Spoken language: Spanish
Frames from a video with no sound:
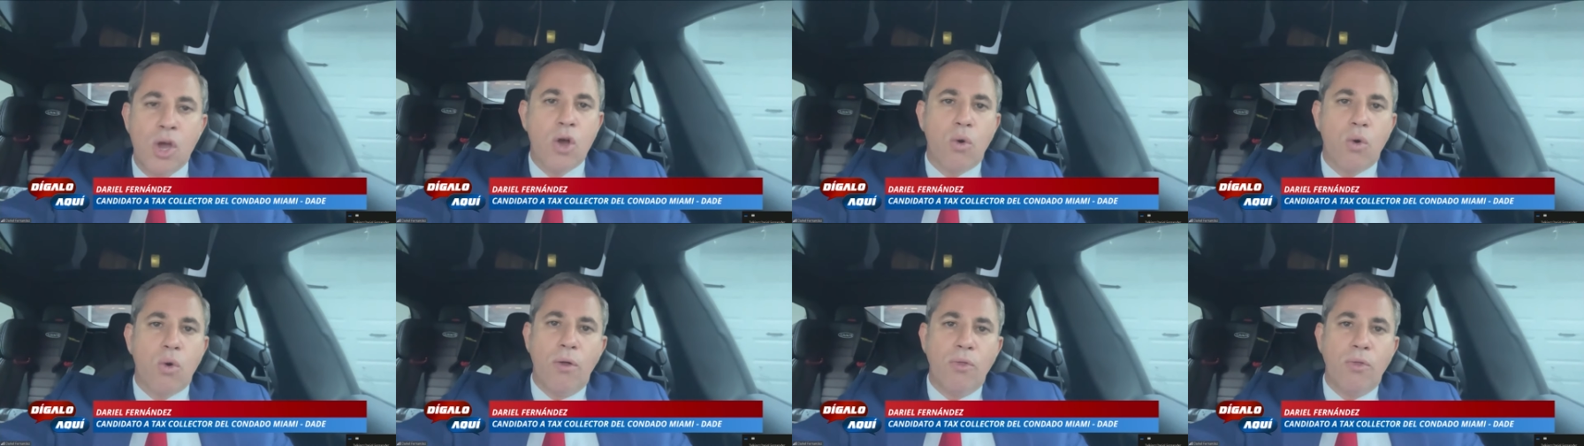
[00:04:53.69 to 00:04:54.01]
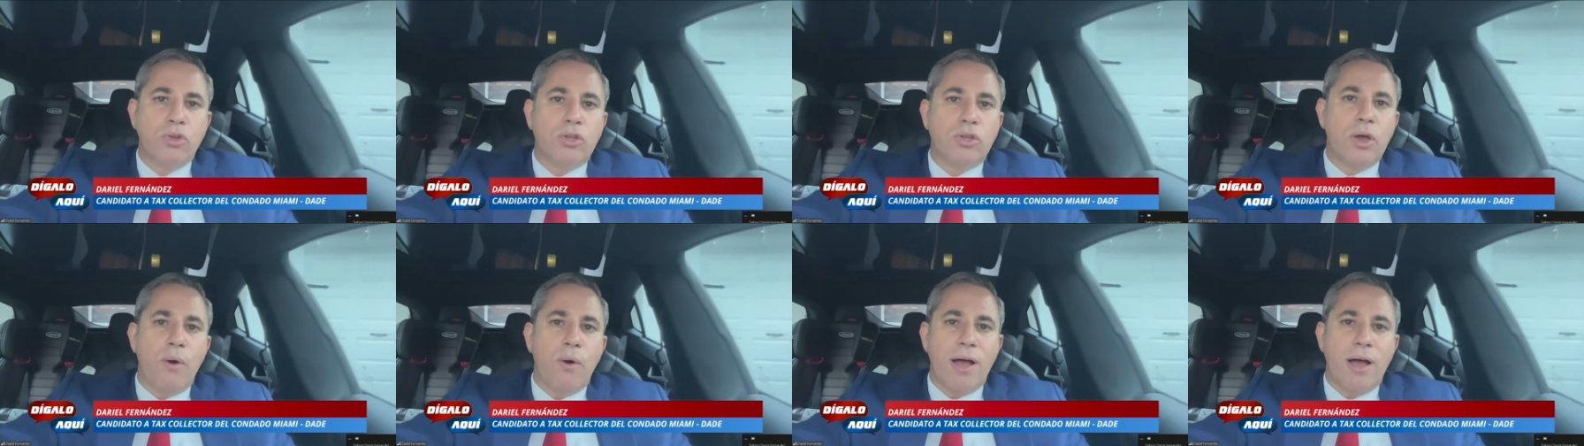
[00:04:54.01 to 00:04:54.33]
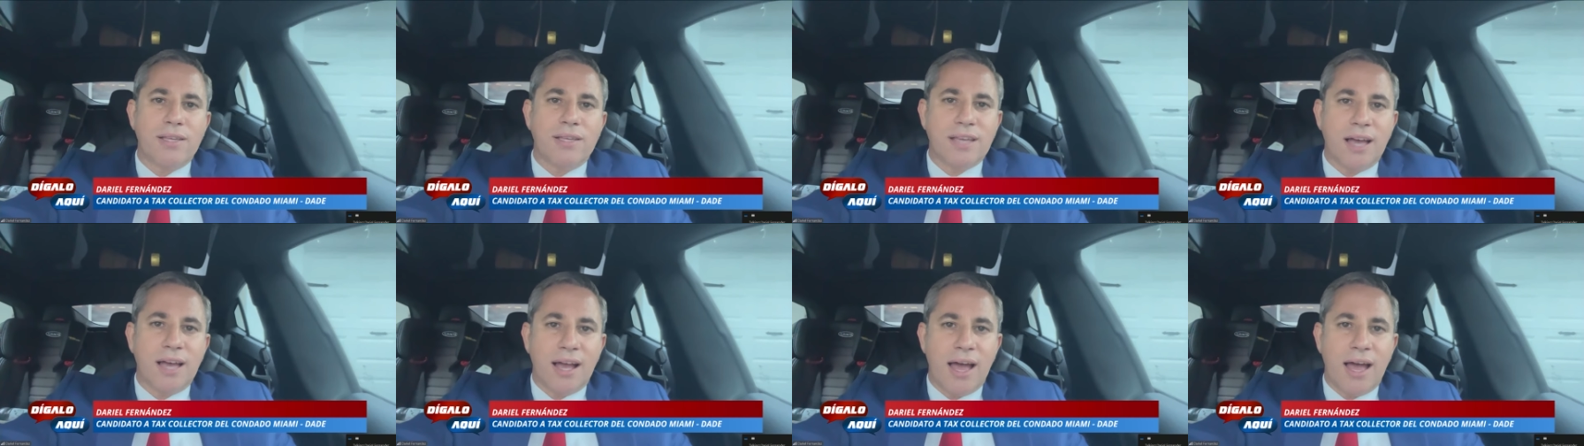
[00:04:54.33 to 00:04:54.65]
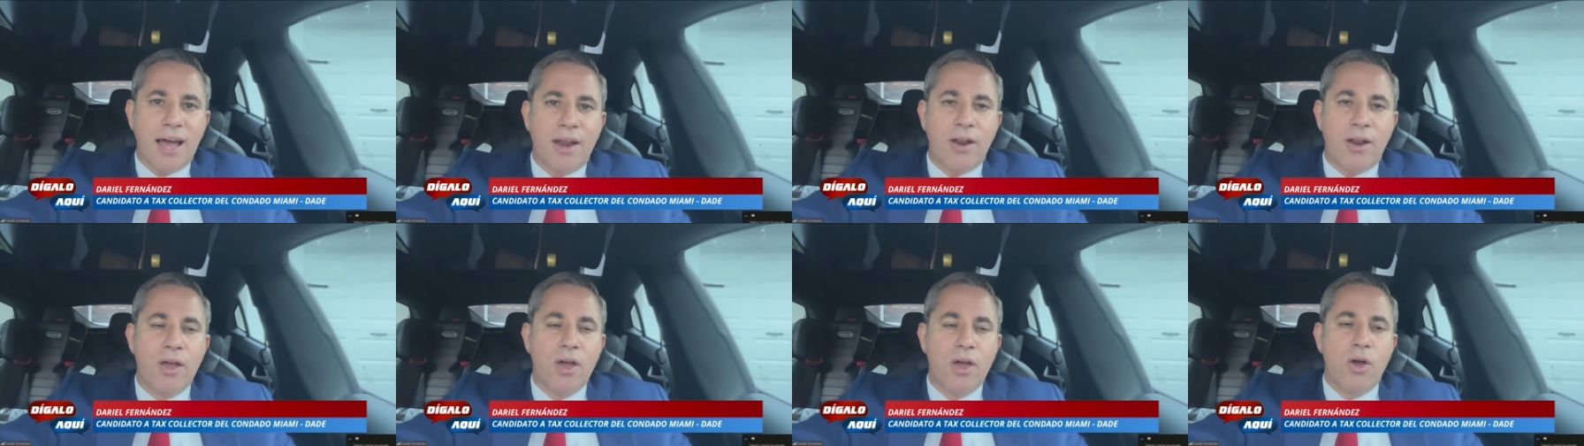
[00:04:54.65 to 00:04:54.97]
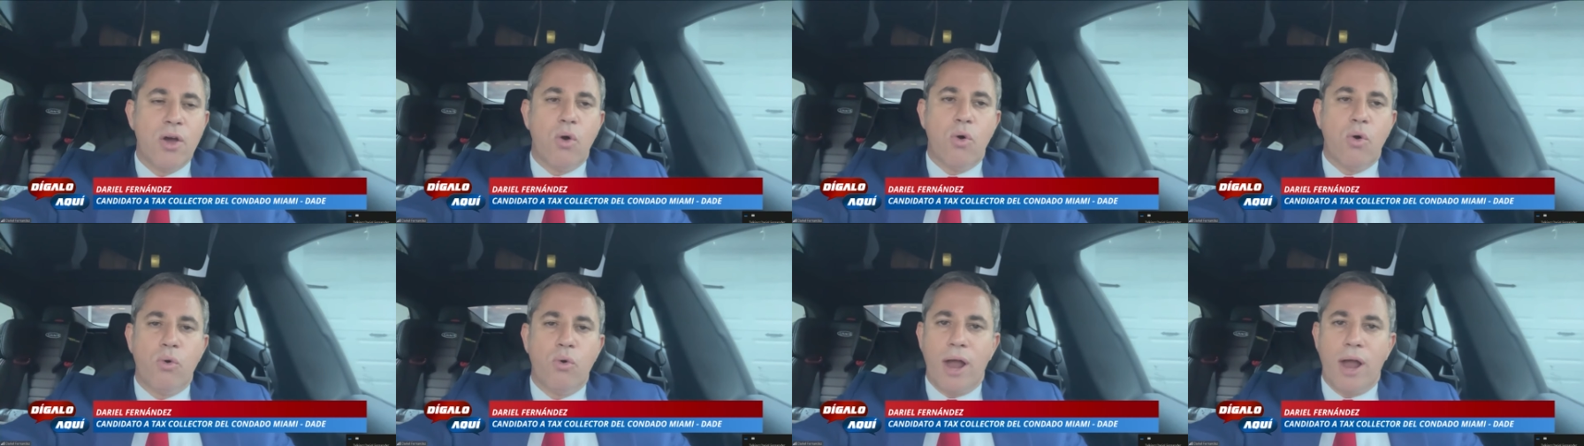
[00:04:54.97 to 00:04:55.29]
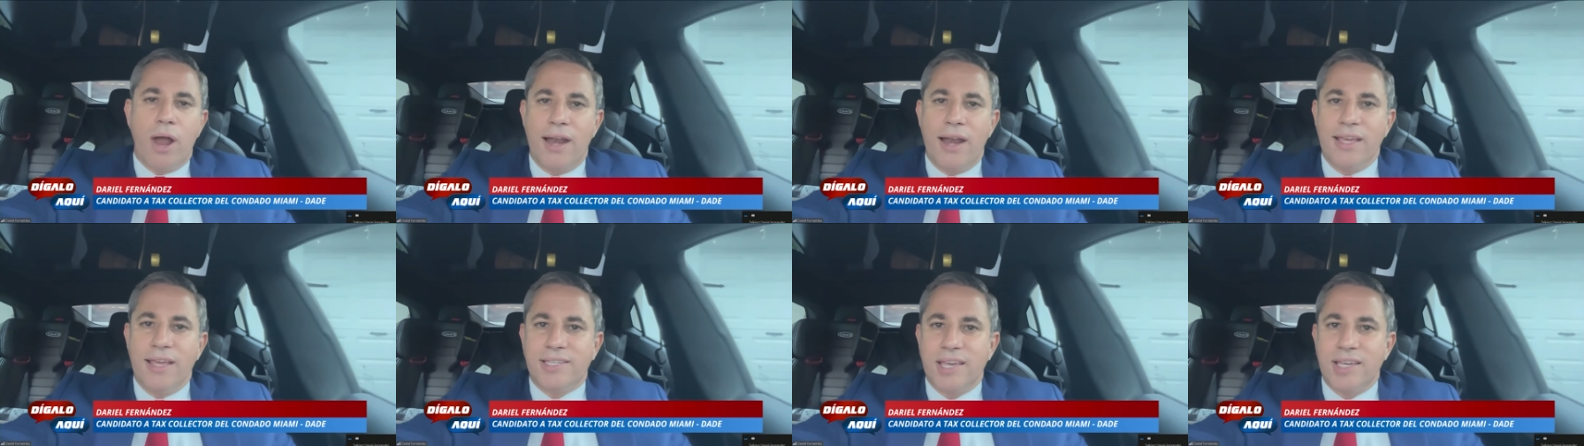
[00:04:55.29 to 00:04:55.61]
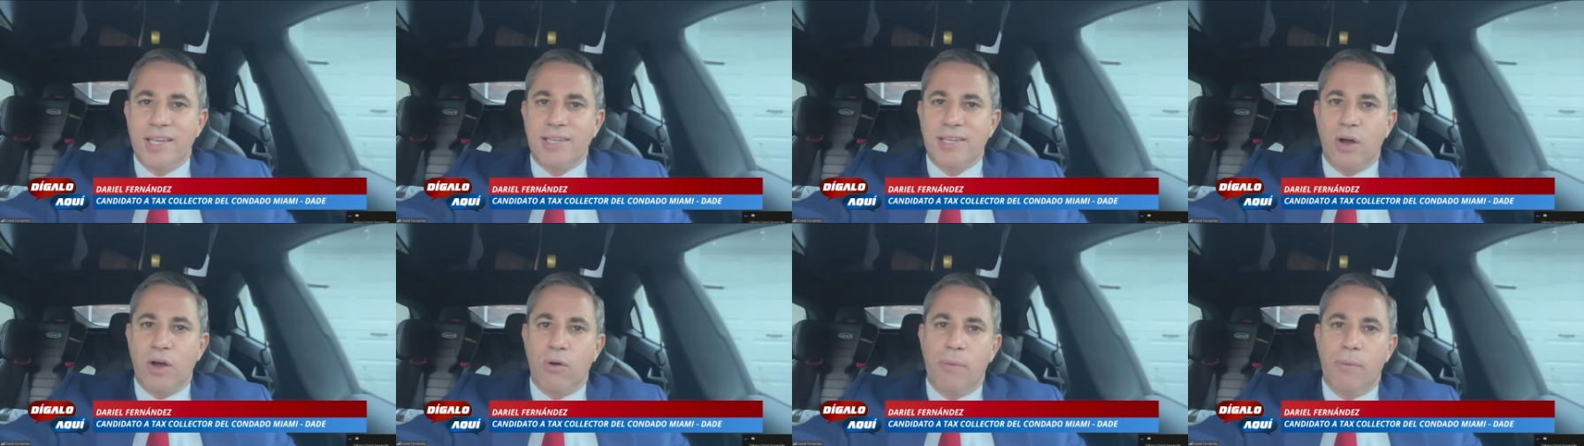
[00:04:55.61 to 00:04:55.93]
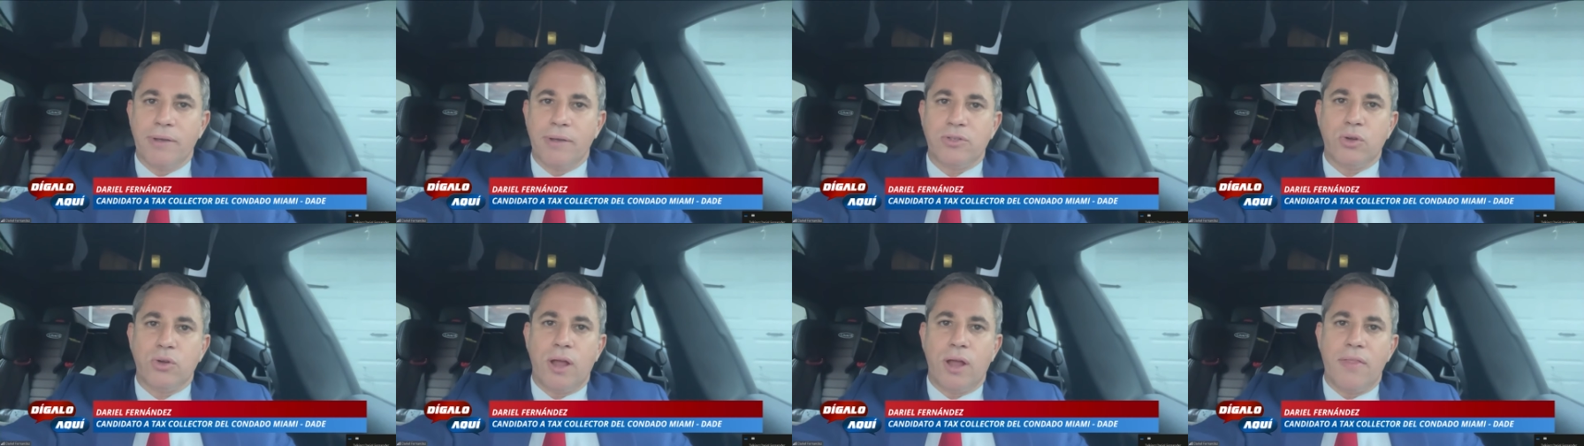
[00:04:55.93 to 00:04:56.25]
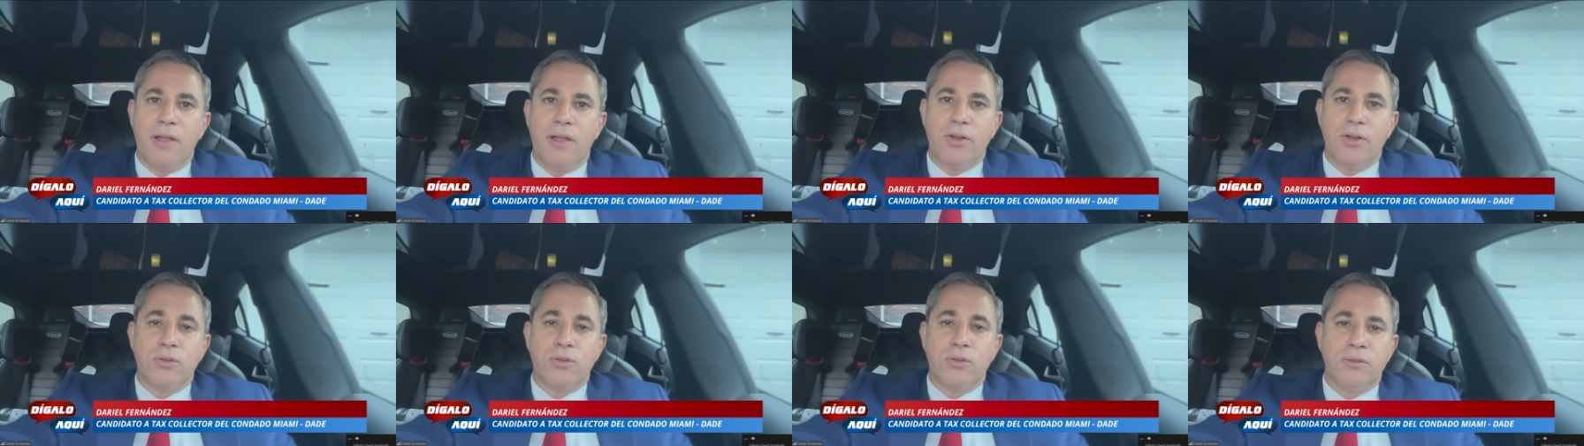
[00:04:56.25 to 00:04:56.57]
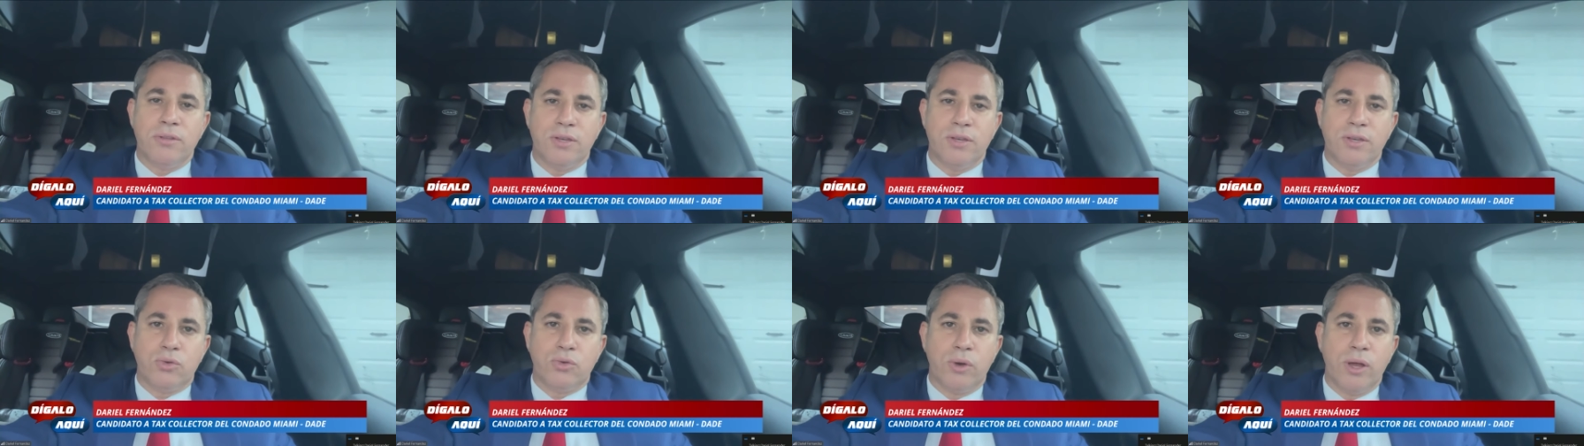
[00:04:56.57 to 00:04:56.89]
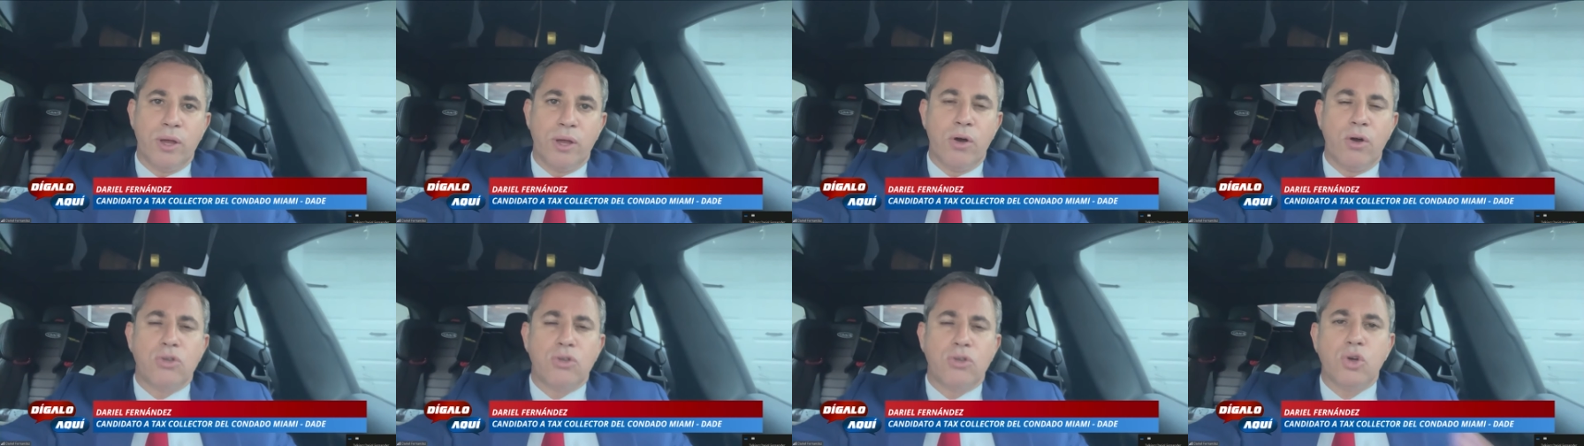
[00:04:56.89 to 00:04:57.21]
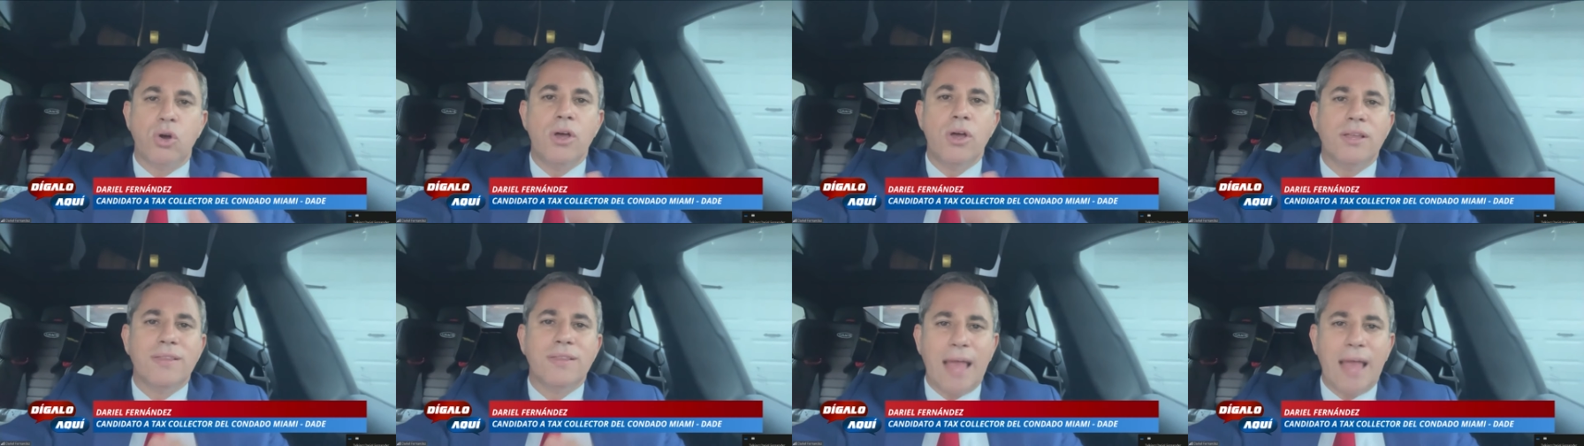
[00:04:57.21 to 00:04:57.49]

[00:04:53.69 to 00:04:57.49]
Cuando usted va a sacar una licencia ocupacional de, su negocio,